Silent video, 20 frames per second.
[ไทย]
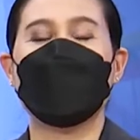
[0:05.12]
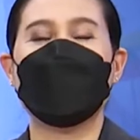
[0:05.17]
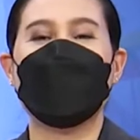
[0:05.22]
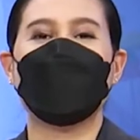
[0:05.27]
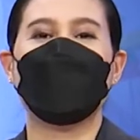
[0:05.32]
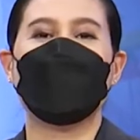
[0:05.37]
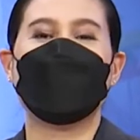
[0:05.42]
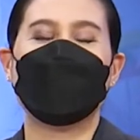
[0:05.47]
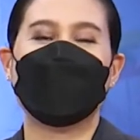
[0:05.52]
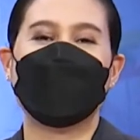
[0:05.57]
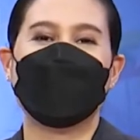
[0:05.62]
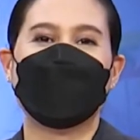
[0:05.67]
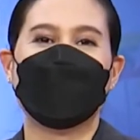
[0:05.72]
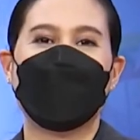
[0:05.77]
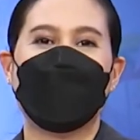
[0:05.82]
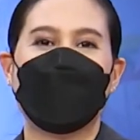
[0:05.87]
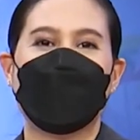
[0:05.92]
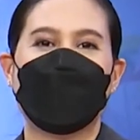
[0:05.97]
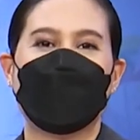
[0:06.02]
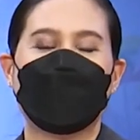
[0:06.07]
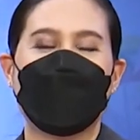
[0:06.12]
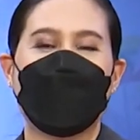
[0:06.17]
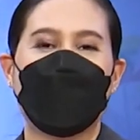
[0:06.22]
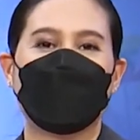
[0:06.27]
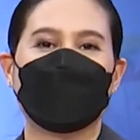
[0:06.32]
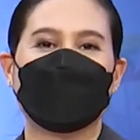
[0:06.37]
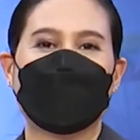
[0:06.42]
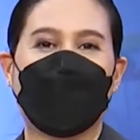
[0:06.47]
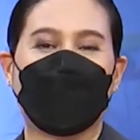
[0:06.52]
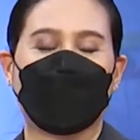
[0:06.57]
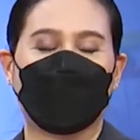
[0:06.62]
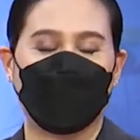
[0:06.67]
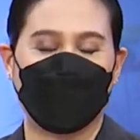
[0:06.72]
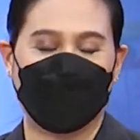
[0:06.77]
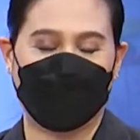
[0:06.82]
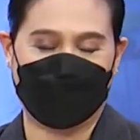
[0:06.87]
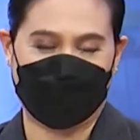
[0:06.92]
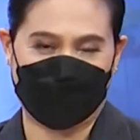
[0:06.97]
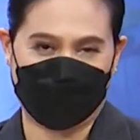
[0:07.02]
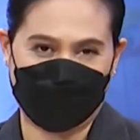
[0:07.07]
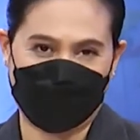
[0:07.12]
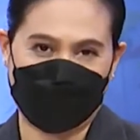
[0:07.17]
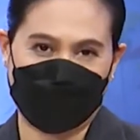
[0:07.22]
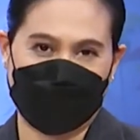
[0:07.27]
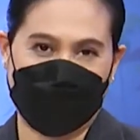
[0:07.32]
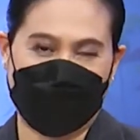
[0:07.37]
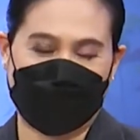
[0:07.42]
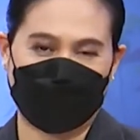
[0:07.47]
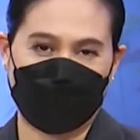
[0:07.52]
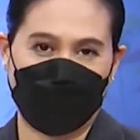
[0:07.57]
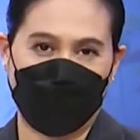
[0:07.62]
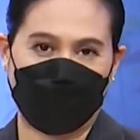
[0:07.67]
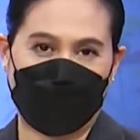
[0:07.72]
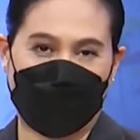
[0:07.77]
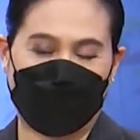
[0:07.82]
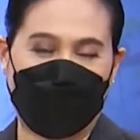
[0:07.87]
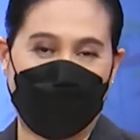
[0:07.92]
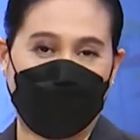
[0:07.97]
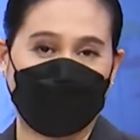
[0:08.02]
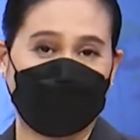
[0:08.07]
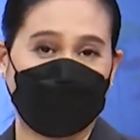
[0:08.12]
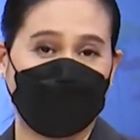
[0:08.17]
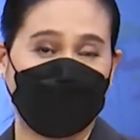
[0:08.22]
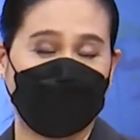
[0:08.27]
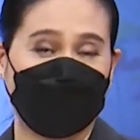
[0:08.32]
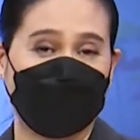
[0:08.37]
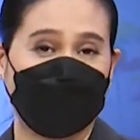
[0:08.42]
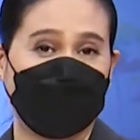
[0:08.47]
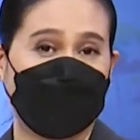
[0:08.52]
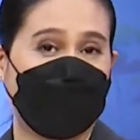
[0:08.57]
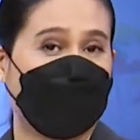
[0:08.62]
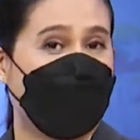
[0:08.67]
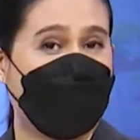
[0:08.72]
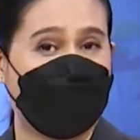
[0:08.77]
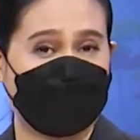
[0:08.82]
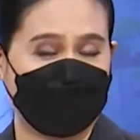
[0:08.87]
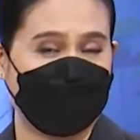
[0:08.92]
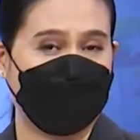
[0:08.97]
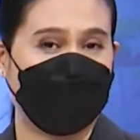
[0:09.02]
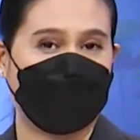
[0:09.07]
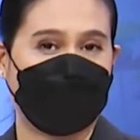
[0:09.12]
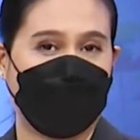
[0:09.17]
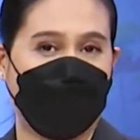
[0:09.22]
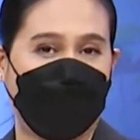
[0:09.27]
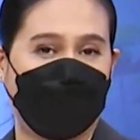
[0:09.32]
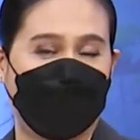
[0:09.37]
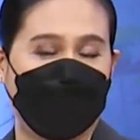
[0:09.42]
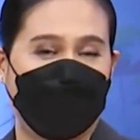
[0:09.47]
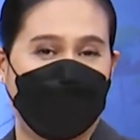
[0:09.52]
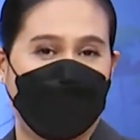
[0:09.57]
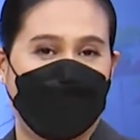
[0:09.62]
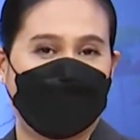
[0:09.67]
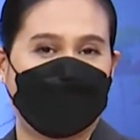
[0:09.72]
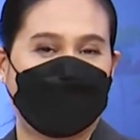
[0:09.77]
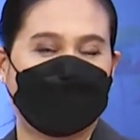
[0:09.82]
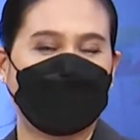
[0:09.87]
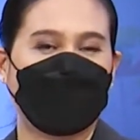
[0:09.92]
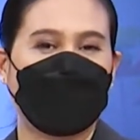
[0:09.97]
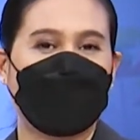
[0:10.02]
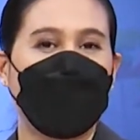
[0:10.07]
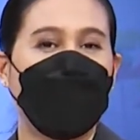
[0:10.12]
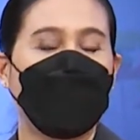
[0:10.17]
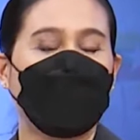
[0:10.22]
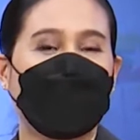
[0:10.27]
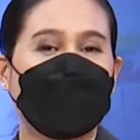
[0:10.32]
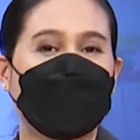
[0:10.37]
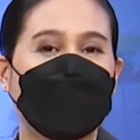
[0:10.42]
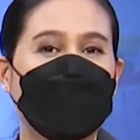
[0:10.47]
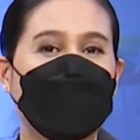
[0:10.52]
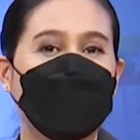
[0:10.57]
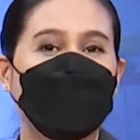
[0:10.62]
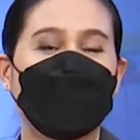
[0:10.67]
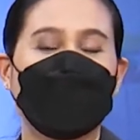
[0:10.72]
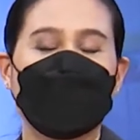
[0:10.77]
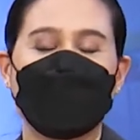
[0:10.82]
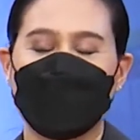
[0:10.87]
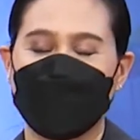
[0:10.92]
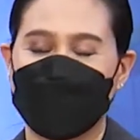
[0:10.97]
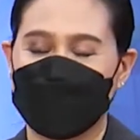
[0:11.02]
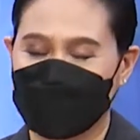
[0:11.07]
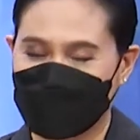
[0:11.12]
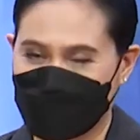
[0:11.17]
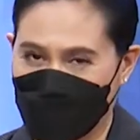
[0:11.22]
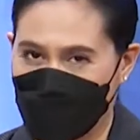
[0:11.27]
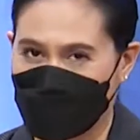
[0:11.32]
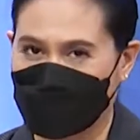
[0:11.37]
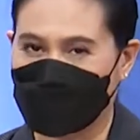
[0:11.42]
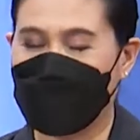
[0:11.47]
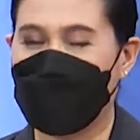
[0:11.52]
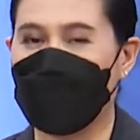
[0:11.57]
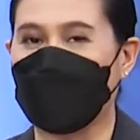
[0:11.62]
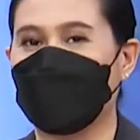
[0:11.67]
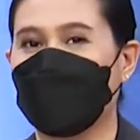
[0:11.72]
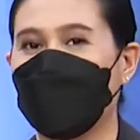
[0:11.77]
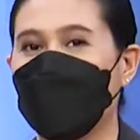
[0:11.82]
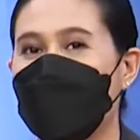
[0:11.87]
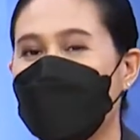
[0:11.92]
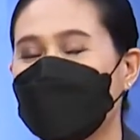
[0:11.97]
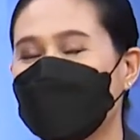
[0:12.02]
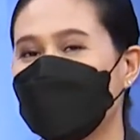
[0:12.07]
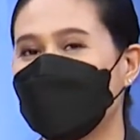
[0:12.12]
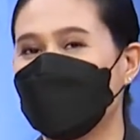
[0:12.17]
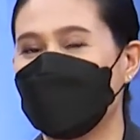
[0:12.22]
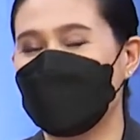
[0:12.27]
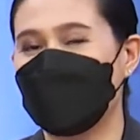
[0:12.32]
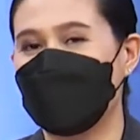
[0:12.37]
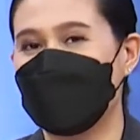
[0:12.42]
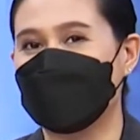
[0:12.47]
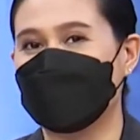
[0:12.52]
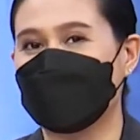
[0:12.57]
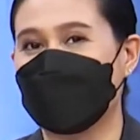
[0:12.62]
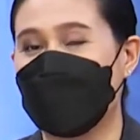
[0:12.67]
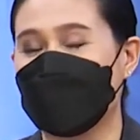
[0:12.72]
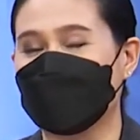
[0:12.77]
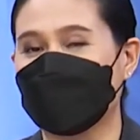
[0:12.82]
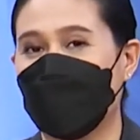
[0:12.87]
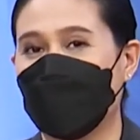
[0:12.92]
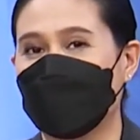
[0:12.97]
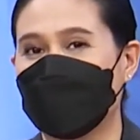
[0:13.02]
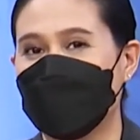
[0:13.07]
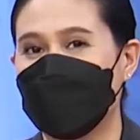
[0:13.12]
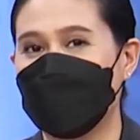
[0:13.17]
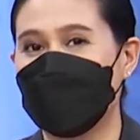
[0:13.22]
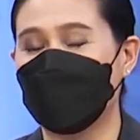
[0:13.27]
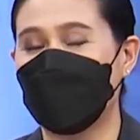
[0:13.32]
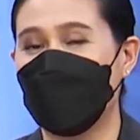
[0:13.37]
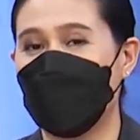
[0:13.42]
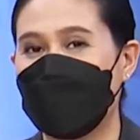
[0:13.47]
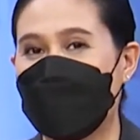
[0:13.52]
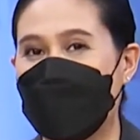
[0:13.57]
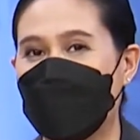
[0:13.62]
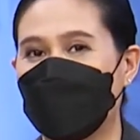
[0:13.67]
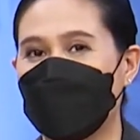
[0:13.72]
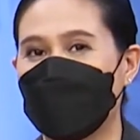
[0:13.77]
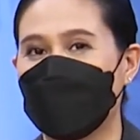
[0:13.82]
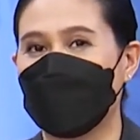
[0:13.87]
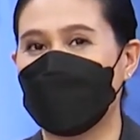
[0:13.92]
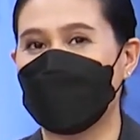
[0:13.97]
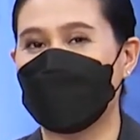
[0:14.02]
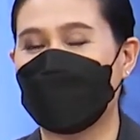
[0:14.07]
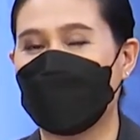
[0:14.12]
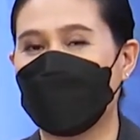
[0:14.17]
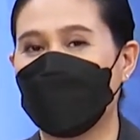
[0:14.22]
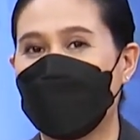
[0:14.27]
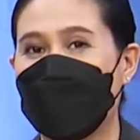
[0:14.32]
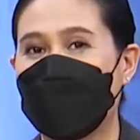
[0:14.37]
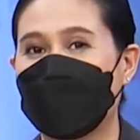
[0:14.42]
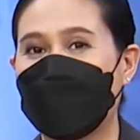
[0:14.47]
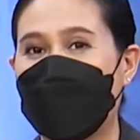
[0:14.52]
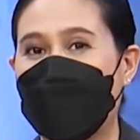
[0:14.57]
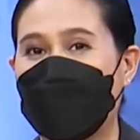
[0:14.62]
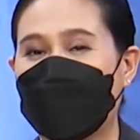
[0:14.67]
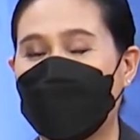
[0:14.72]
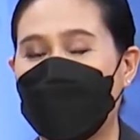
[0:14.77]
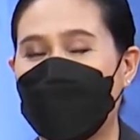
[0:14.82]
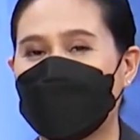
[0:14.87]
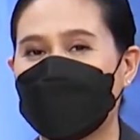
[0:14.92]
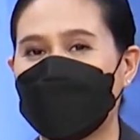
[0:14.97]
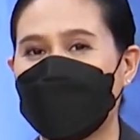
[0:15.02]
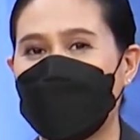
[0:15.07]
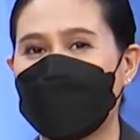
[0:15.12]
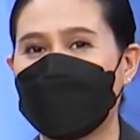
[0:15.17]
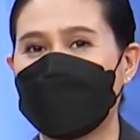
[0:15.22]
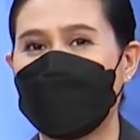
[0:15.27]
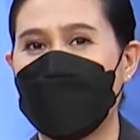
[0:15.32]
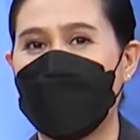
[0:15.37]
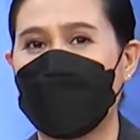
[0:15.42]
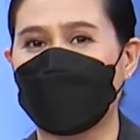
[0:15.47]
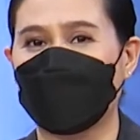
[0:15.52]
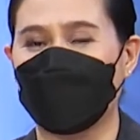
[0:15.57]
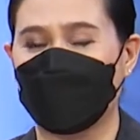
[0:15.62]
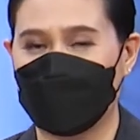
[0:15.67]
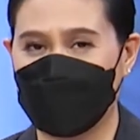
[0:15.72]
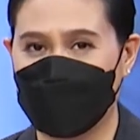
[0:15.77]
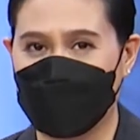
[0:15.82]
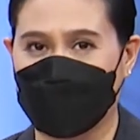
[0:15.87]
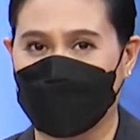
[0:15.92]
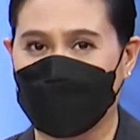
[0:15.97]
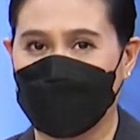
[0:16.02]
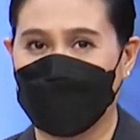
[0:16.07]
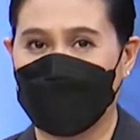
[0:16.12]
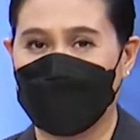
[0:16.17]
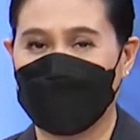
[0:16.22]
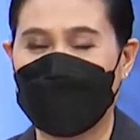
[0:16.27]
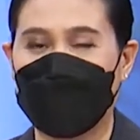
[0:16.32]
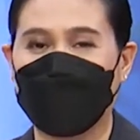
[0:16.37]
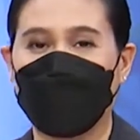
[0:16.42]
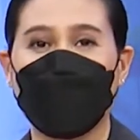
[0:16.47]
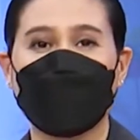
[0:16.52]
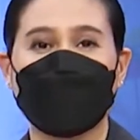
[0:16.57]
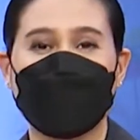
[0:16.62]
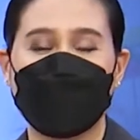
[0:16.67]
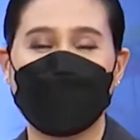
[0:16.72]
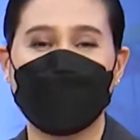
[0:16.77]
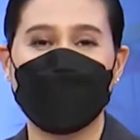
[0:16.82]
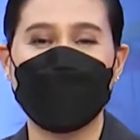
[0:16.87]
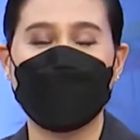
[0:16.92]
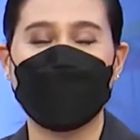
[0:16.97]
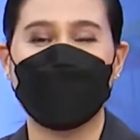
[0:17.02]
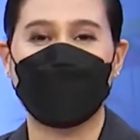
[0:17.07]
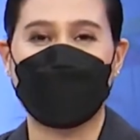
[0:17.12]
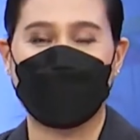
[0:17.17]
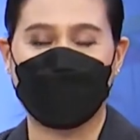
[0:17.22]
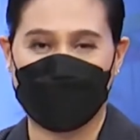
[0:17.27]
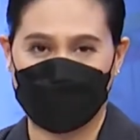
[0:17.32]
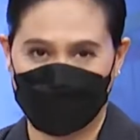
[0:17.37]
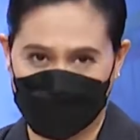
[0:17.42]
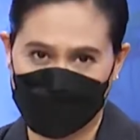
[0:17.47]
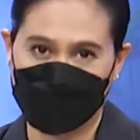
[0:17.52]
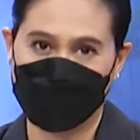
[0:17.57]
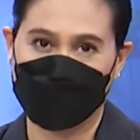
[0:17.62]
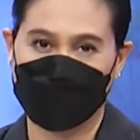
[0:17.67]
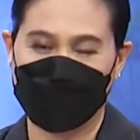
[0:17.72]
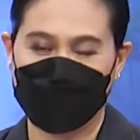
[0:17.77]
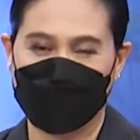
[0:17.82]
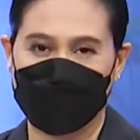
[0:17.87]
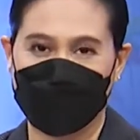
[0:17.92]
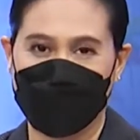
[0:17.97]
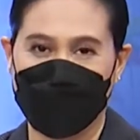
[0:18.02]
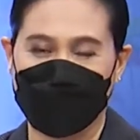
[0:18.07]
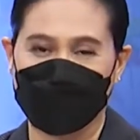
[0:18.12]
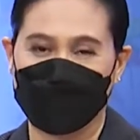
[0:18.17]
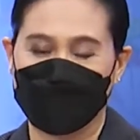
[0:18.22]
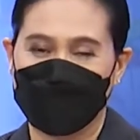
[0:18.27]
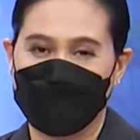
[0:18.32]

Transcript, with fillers: คอนเน็กวันนี้นะคะเราจะคุยกันเรื่องการยอมรับ LGBT ในอาเซียนค่ะแต่จะไปเริ่มกันที่ฟิลิปปินส์ก่อนค่ะ เพราะว่าที่ฟิลิปปินส์นะคะตอนนี้วงการบันเทิงกำลังแข่งขันกันอย่างดุเดือดกับคอนเทนต์ที่เกี่ยวกับ LGBT ค่ะ